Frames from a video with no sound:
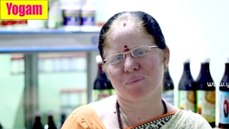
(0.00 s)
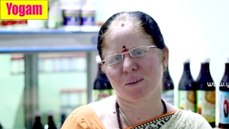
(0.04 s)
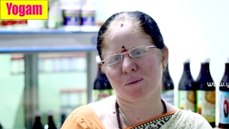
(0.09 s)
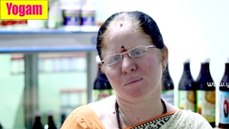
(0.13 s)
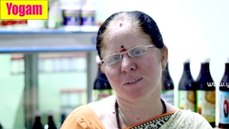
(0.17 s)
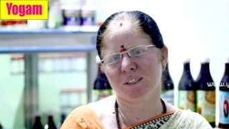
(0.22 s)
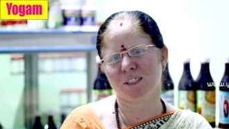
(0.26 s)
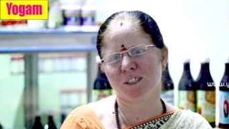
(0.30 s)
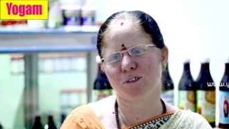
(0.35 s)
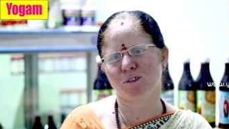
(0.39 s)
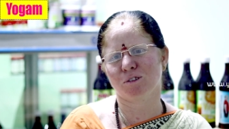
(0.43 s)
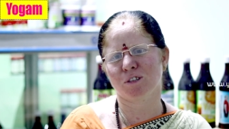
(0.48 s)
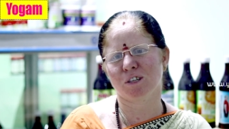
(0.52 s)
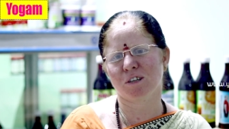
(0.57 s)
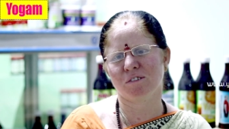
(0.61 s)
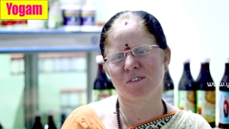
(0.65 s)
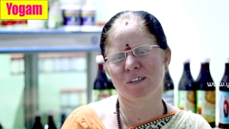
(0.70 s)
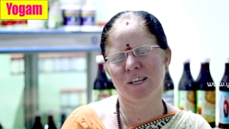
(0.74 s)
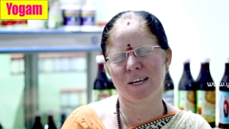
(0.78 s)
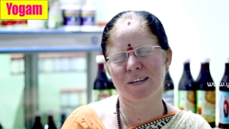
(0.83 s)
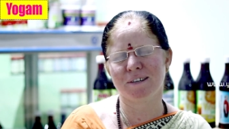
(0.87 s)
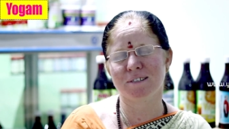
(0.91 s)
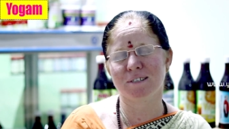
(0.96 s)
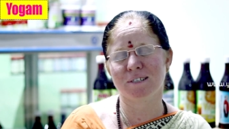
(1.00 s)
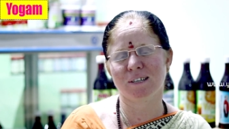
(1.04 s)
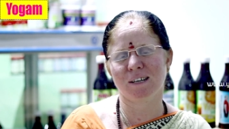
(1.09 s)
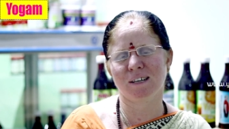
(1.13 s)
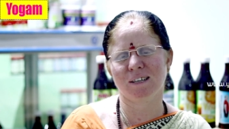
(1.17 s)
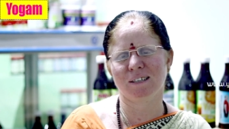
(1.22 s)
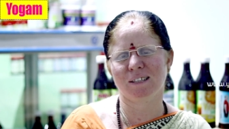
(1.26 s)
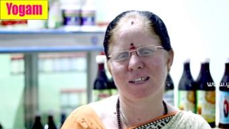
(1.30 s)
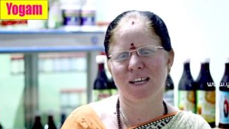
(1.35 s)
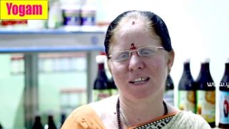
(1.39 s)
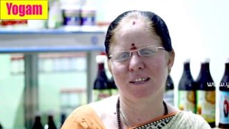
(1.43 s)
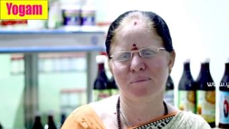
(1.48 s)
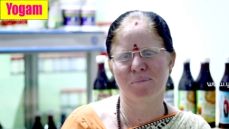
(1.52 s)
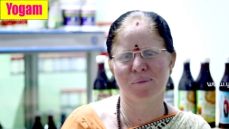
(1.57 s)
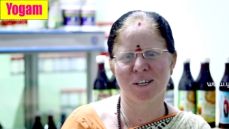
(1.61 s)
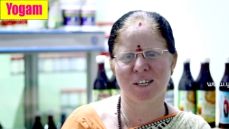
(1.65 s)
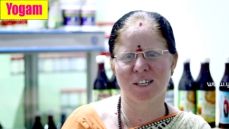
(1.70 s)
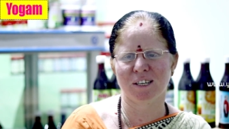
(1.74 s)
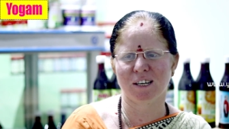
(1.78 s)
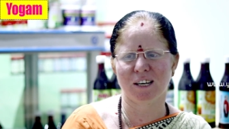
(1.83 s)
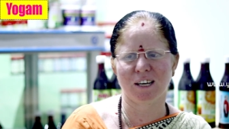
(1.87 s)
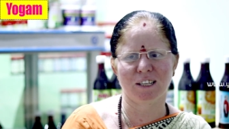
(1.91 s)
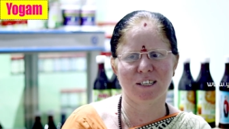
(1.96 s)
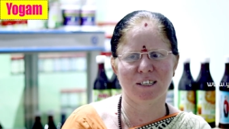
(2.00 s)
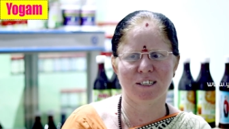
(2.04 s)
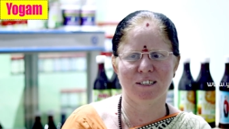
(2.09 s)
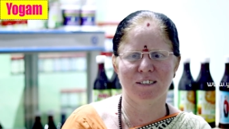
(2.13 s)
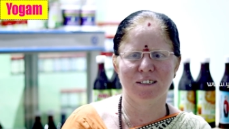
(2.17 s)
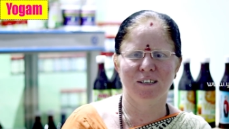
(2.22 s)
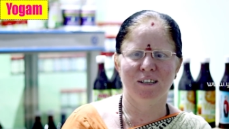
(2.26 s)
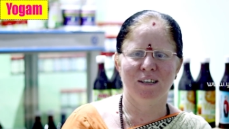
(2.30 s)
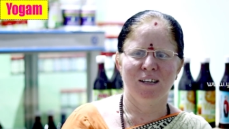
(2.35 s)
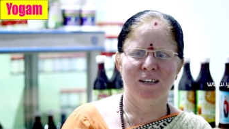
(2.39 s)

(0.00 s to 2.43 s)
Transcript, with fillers: மற்ற தொந்தரவு எரிச்சல் இது எதுவுமே இருக்காதுங்க